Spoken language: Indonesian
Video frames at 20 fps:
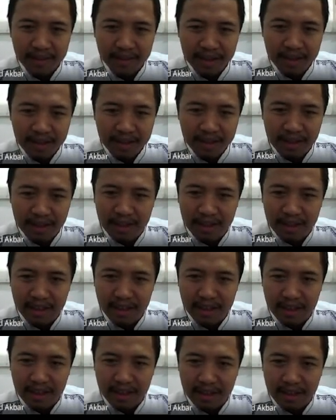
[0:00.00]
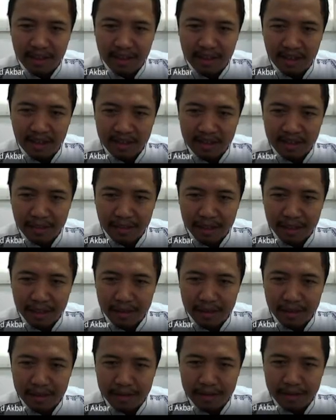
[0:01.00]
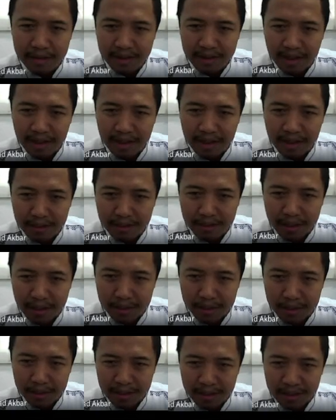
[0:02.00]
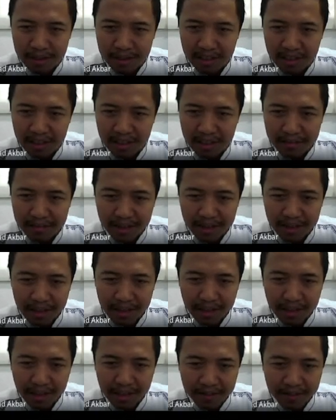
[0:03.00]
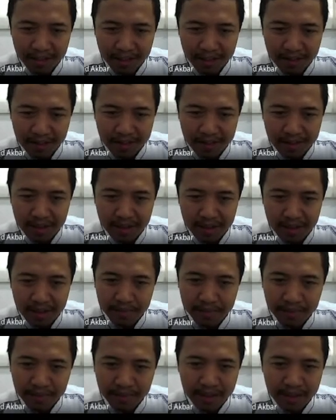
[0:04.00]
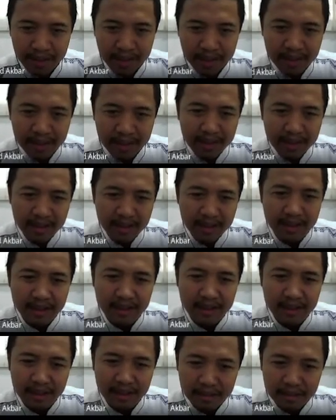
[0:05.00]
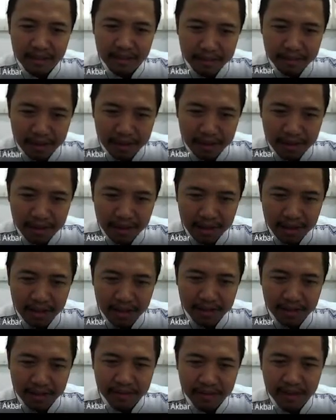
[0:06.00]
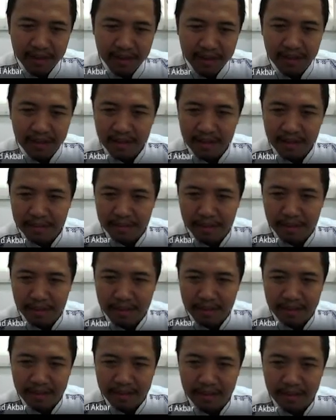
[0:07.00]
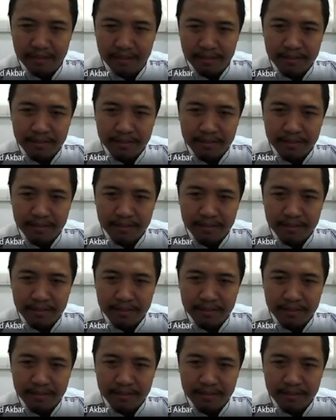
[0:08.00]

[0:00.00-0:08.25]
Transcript: Dari 0 sampai 7 yang belum di sini, maka taruh di uh, product of max term.